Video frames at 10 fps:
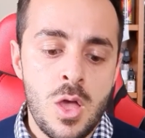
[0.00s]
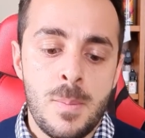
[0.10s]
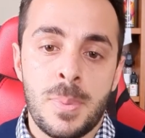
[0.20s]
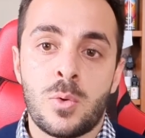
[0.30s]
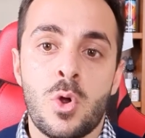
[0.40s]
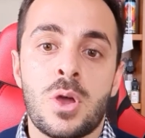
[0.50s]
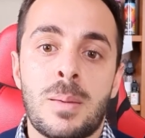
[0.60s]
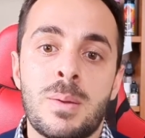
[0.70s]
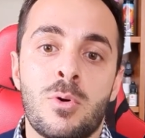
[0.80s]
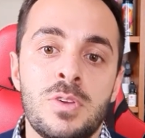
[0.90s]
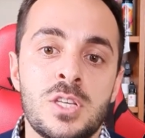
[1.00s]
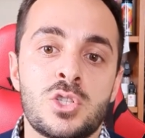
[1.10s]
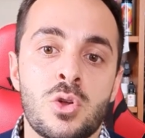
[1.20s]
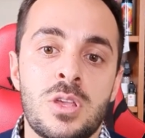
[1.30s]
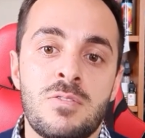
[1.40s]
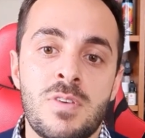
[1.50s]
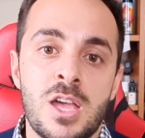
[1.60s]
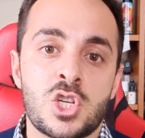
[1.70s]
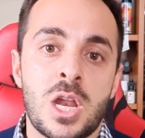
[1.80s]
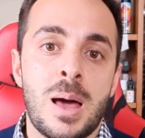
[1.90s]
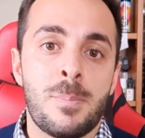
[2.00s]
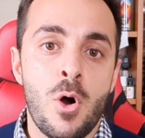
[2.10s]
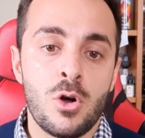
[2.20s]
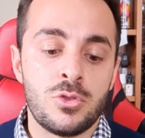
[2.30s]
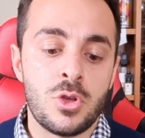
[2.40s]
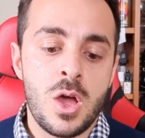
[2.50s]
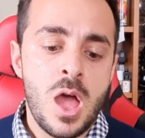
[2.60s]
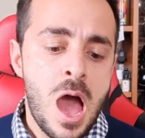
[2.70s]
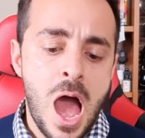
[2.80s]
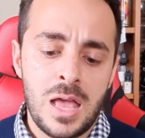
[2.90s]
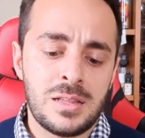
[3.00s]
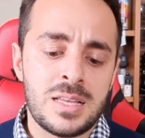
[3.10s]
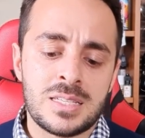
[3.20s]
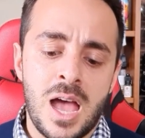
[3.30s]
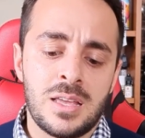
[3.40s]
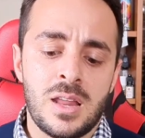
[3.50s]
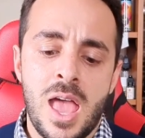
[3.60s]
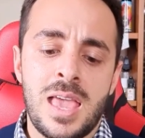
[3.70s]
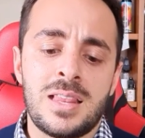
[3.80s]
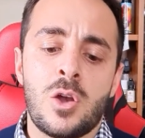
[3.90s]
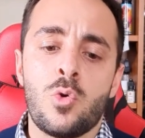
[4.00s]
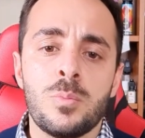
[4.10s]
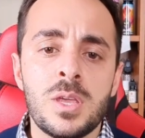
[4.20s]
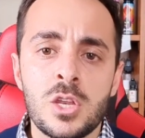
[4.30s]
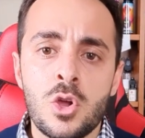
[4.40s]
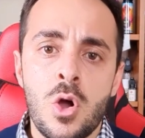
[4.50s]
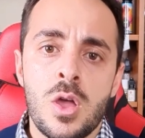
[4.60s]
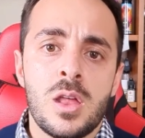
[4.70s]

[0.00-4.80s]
Per quello che abbiamo visto invece la pod ha il design è in alluminio,